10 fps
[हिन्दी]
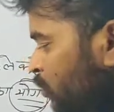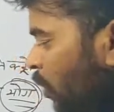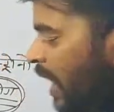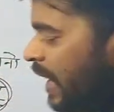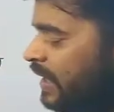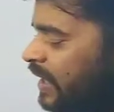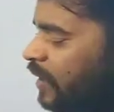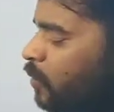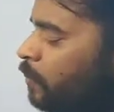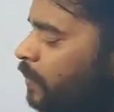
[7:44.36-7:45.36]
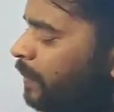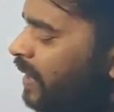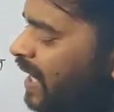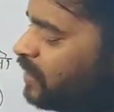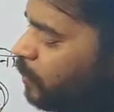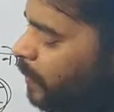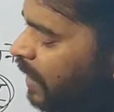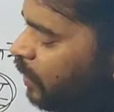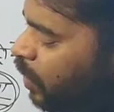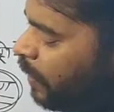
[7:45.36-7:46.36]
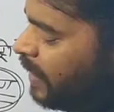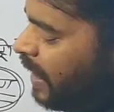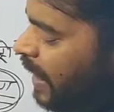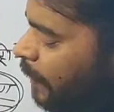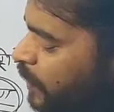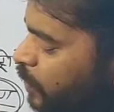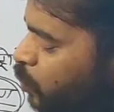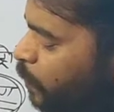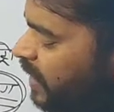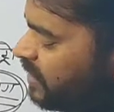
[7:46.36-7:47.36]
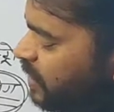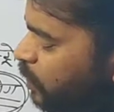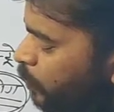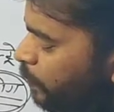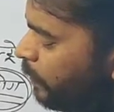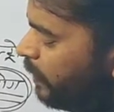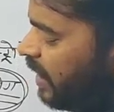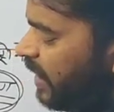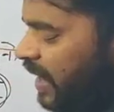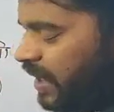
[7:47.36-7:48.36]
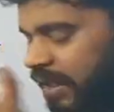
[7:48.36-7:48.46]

तो आयन के रूप में मिला तो मान लो हमें एफ टू प्लस के रूप में मिल गया